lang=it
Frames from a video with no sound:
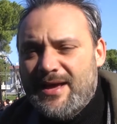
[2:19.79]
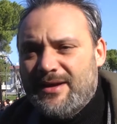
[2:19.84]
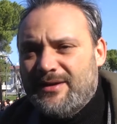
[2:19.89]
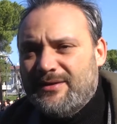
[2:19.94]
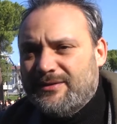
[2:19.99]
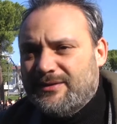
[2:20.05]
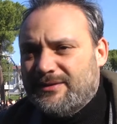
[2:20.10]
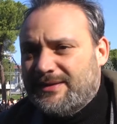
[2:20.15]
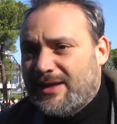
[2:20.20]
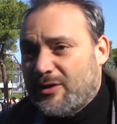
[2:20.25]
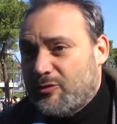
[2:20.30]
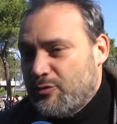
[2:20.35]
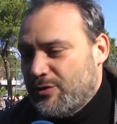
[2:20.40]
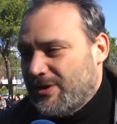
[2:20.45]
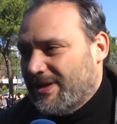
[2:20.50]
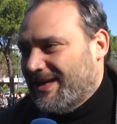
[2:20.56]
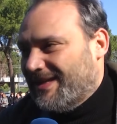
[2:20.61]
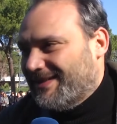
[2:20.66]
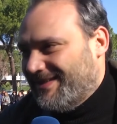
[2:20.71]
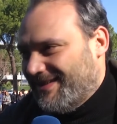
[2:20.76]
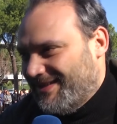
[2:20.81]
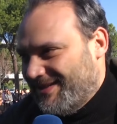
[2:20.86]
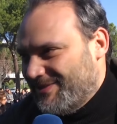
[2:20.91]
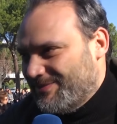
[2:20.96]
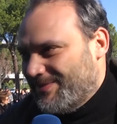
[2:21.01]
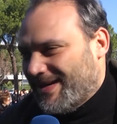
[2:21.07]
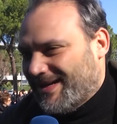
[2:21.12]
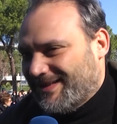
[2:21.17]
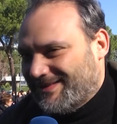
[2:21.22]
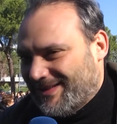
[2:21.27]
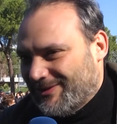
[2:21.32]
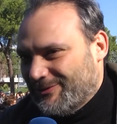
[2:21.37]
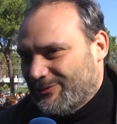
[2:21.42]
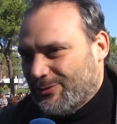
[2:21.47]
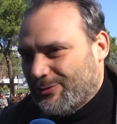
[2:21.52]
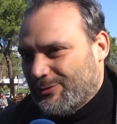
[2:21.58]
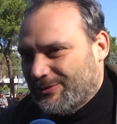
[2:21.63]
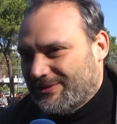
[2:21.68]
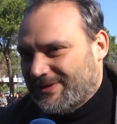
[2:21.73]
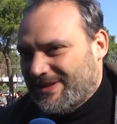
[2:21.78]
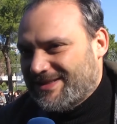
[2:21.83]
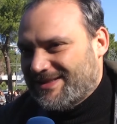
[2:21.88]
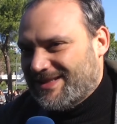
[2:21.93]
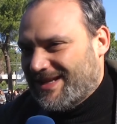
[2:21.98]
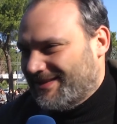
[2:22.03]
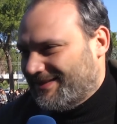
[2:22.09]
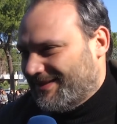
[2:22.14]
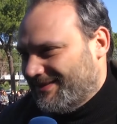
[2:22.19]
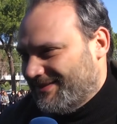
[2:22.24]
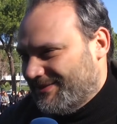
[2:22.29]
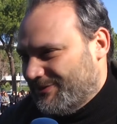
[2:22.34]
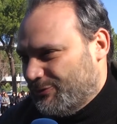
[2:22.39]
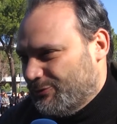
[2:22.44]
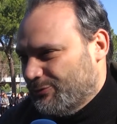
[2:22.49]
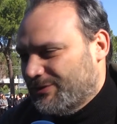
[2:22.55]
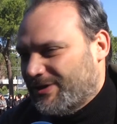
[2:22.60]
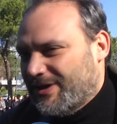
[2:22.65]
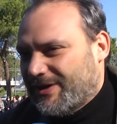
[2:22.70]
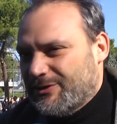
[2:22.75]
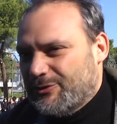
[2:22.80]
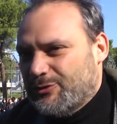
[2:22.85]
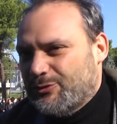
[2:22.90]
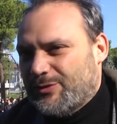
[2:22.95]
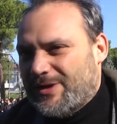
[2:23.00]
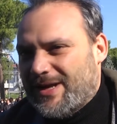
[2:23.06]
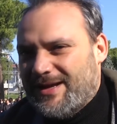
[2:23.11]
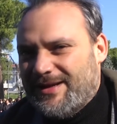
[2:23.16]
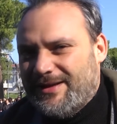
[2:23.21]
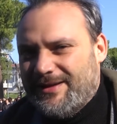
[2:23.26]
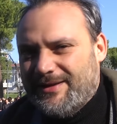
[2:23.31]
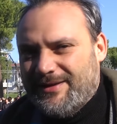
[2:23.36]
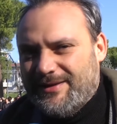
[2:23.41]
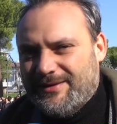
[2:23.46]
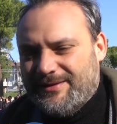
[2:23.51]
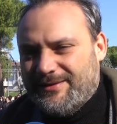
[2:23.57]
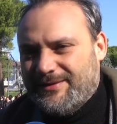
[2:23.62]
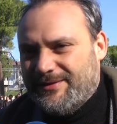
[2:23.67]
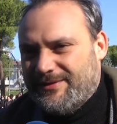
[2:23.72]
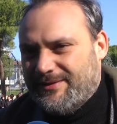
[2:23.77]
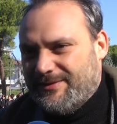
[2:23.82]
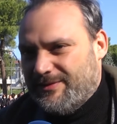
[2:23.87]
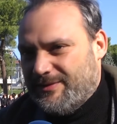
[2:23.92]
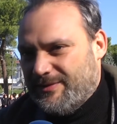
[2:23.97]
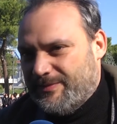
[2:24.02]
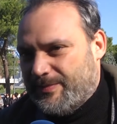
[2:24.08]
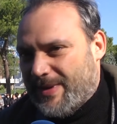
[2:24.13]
eh, da cui la delibera tanto contestata di giunta regionale eh,